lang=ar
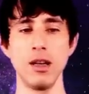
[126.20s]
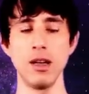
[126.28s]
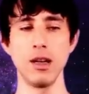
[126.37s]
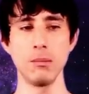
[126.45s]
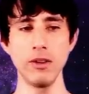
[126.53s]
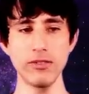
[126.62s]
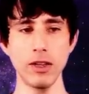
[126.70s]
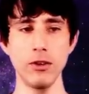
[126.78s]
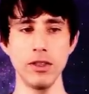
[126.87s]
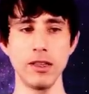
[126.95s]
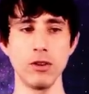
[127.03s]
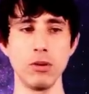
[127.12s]
آه، بيفتحوا
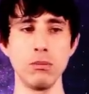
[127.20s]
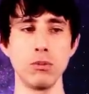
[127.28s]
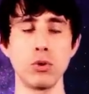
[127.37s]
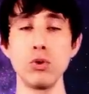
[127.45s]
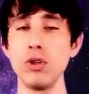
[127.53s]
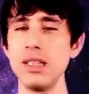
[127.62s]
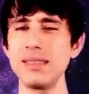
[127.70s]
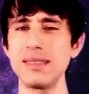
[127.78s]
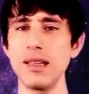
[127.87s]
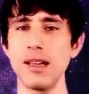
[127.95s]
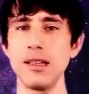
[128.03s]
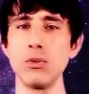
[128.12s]
عينيهم بكونوا
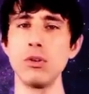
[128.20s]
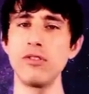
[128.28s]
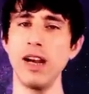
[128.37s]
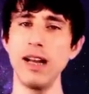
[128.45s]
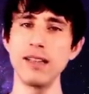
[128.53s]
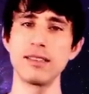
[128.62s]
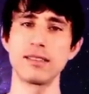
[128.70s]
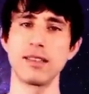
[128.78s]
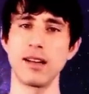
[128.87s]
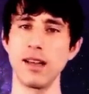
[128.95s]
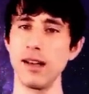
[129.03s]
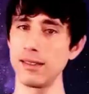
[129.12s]
لسه خلينا نقول في حالة
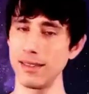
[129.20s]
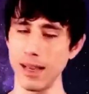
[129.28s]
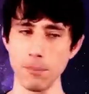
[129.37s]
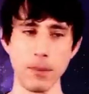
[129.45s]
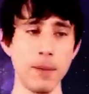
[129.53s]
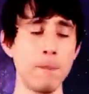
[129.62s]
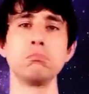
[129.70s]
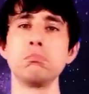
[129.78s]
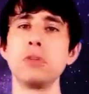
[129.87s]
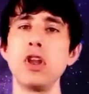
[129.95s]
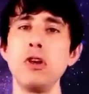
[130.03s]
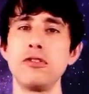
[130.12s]
استرخاء استرخاء تامه
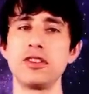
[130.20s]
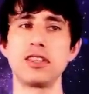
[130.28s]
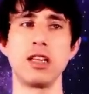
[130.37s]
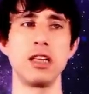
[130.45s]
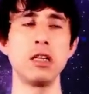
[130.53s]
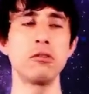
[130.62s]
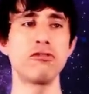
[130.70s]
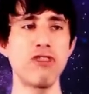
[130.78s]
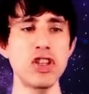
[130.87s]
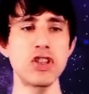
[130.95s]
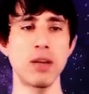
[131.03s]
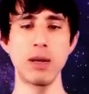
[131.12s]
بضلوا في السرير
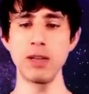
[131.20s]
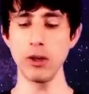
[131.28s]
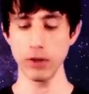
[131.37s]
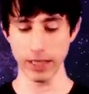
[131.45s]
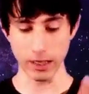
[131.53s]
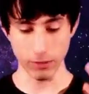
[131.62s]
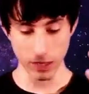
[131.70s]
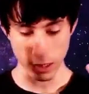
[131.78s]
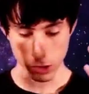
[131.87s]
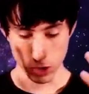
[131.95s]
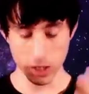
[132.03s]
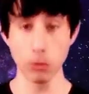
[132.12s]
فجاه ما بلاقوا غير
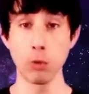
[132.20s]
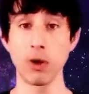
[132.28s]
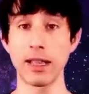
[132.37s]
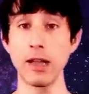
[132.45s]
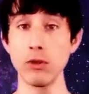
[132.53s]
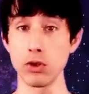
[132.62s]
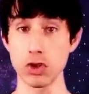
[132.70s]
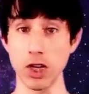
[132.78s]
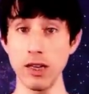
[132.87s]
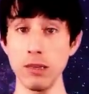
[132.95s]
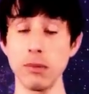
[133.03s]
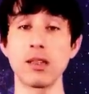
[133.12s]
جسمهم وكانه
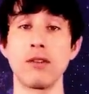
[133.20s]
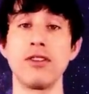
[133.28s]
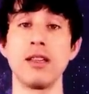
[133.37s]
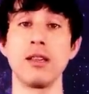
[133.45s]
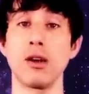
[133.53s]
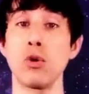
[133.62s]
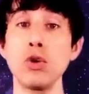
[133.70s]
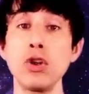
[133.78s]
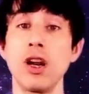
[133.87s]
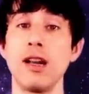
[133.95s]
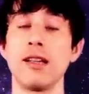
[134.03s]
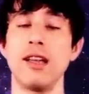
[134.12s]
انشل بطل في
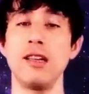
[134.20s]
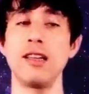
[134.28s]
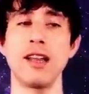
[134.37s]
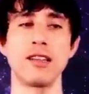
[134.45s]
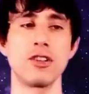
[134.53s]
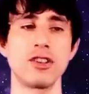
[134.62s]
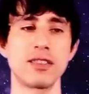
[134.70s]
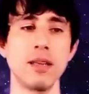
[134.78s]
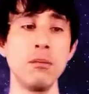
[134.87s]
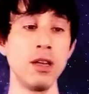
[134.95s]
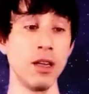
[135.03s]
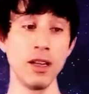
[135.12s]
قدره على تحريك هذا الجسم